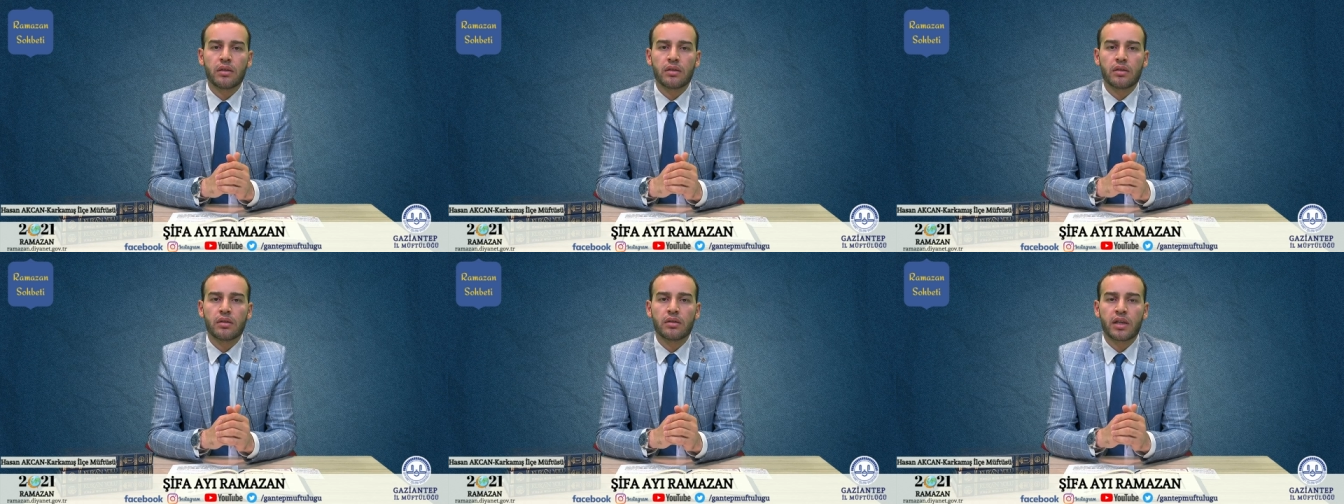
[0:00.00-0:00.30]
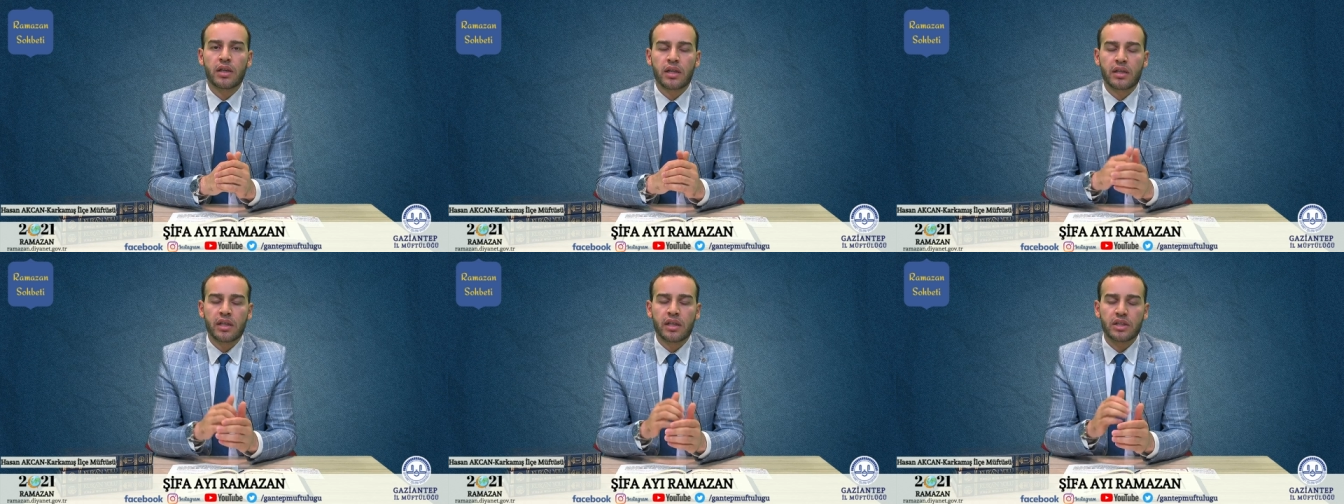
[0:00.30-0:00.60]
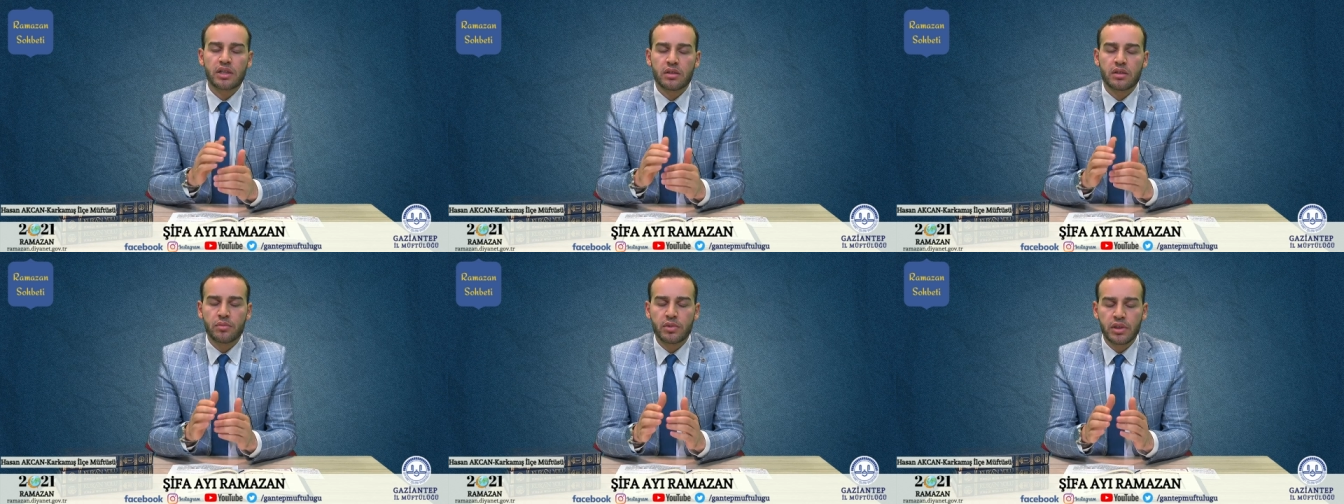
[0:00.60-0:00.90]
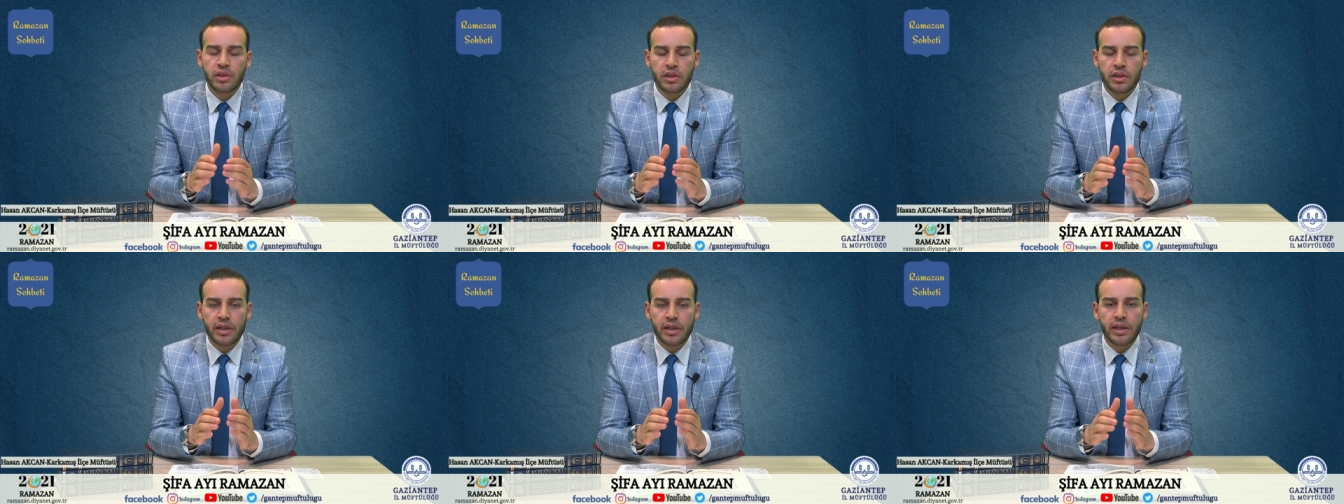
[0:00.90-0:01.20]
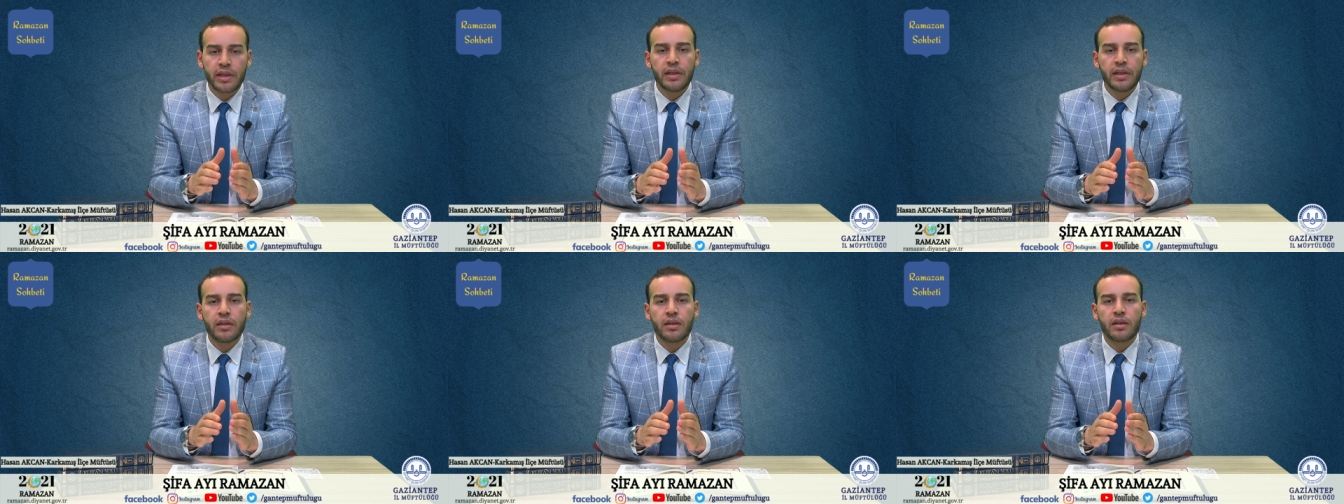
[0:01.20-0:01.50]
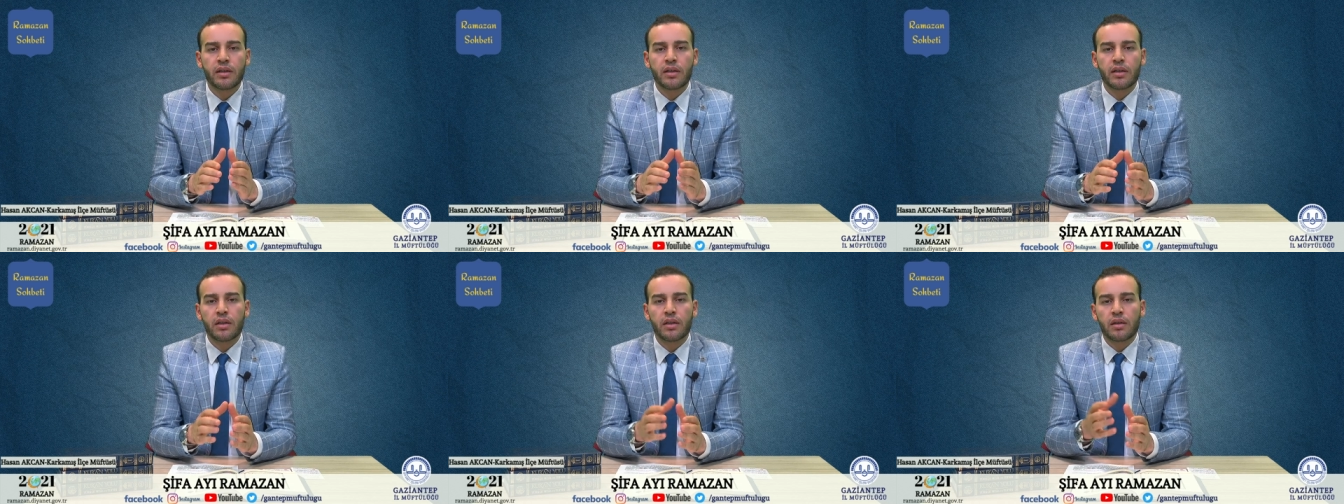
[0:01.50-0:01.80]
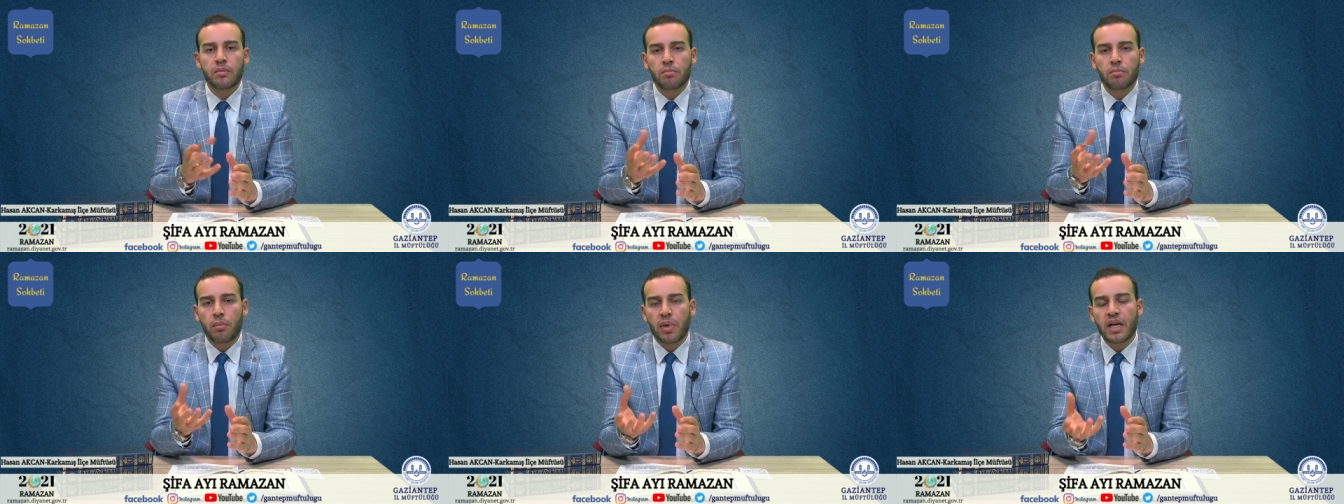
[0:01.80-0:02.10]
yaklaşımı ile
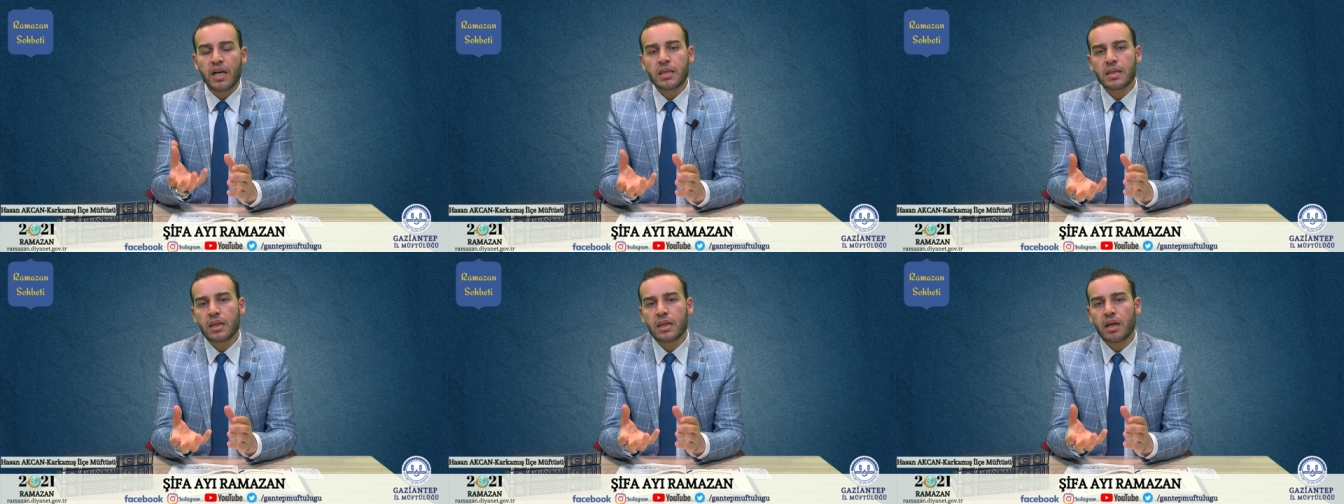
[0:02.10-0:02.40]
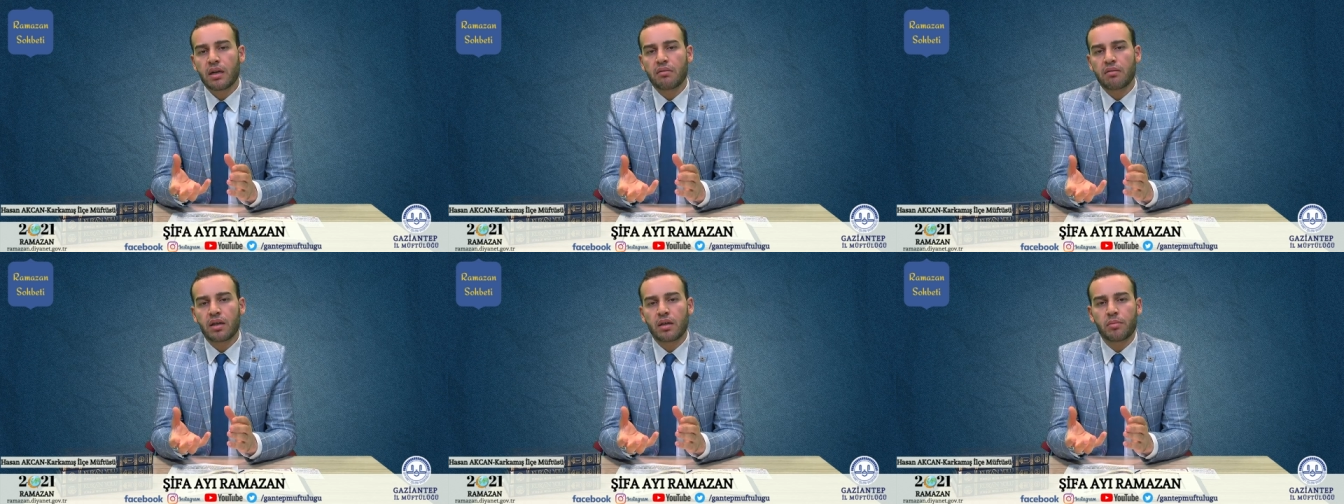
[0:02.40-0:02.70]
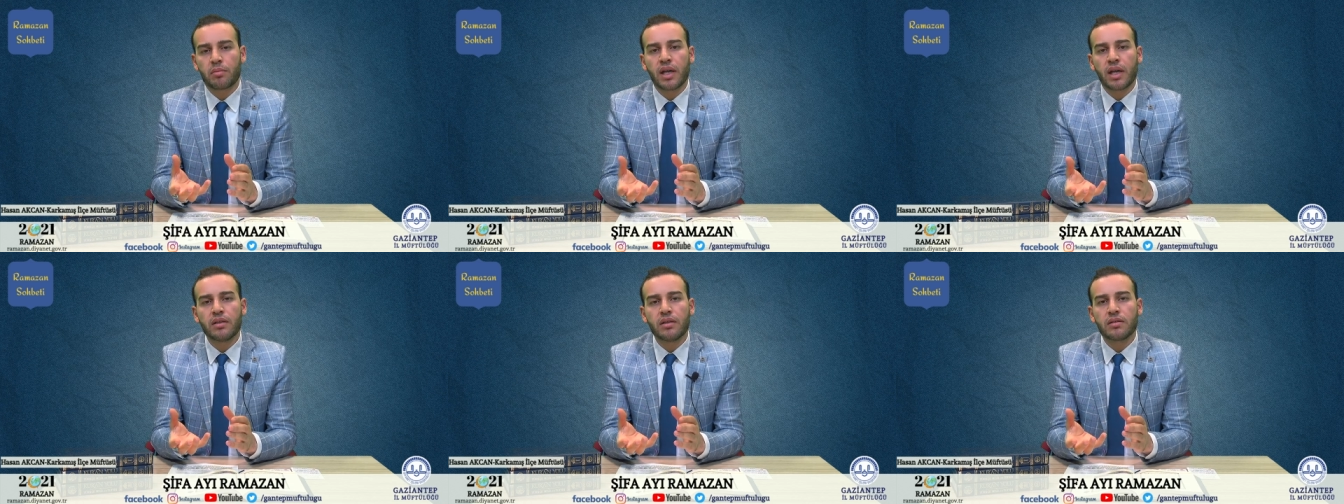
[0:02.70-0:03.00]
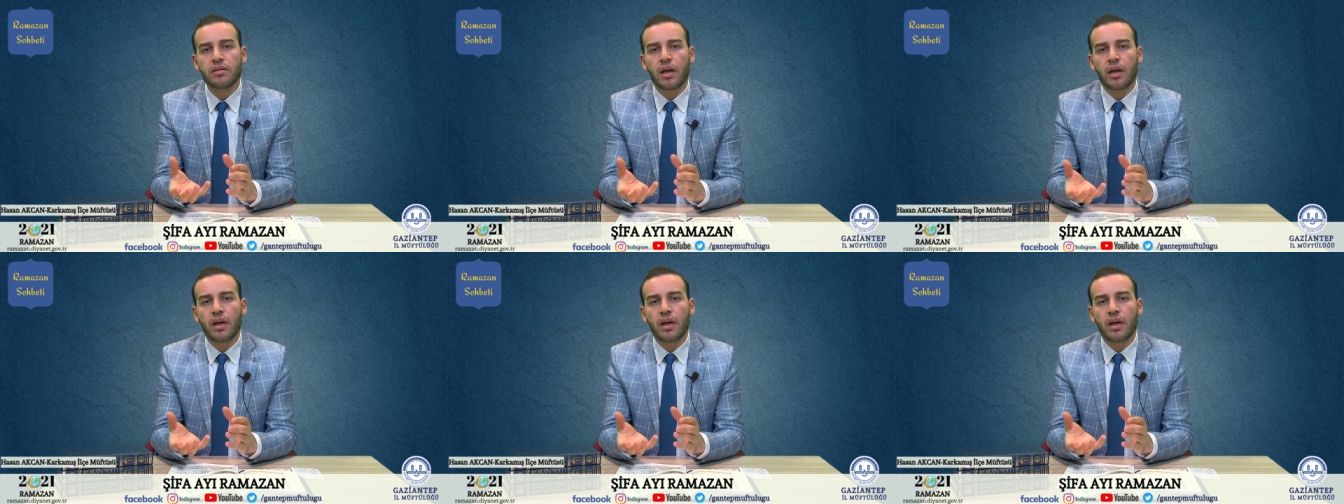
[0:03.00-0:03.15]
bazı kavramlar